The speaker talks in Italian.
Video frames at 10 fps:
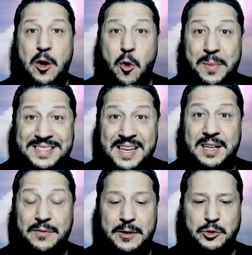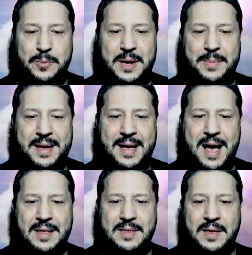come sacrificio per i
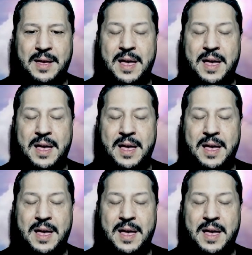peccati,